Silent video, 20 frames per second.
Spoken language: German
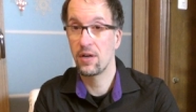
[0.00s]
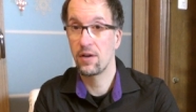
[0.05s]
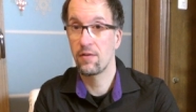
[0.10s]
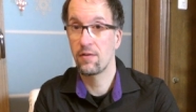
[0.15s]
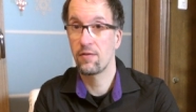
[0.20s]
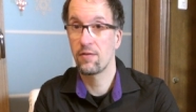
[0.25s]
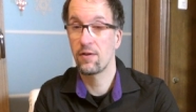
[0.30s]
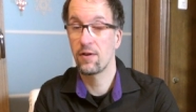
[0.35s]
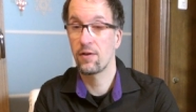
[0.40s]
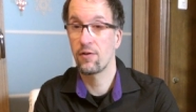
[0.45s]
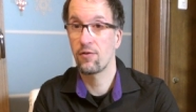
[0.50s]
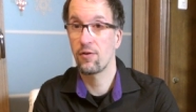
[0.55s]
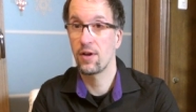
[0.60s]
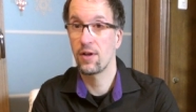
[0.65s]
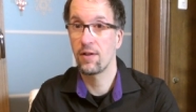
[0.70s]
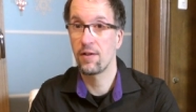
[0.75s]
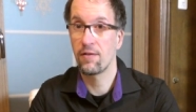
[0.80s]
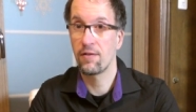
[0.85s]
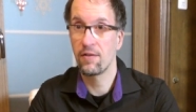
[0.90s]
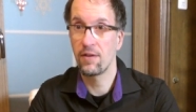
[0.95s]
Das ist also
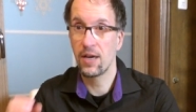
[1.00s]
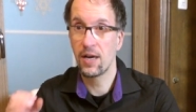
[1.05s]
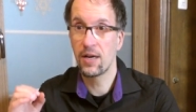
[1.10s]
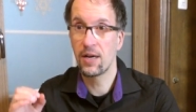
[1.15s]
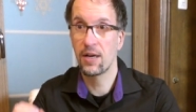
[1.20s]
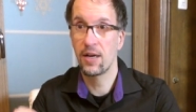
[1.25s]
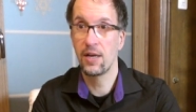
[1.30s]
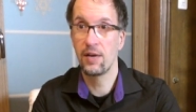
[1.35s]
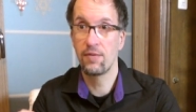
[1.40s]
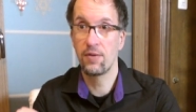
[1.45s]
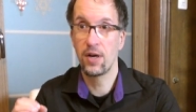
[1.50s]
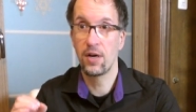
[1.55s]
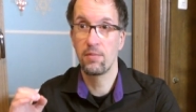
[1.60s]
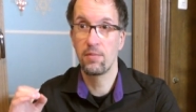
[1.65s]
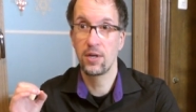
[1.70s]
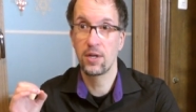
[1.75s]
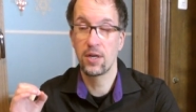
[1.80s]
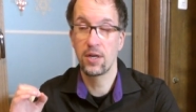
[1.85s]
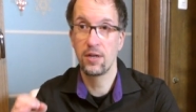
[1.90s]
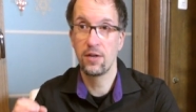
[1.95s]
ein sehr cleverer
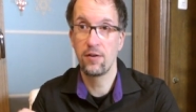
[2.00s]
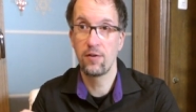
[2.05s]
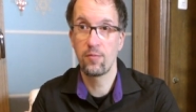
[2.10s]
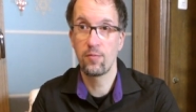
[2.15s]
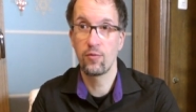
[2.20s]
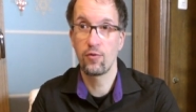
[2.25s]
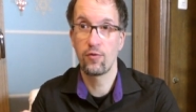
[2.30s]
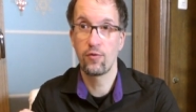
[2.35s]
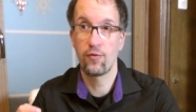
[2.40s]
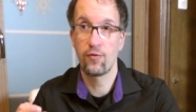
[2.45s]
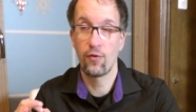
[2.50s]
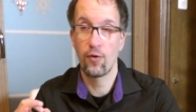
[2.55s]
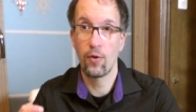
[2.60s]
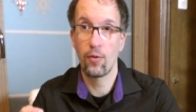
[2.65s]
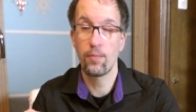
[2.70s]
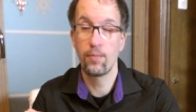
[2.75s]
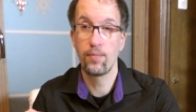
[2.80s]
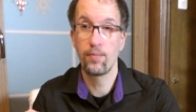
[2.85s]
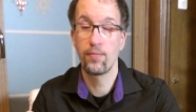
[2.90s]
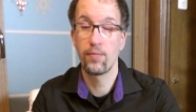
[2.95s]
Mechanismus
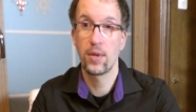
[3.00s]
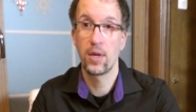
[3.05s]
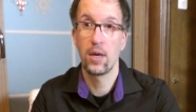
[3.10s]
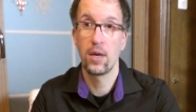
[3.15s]
vom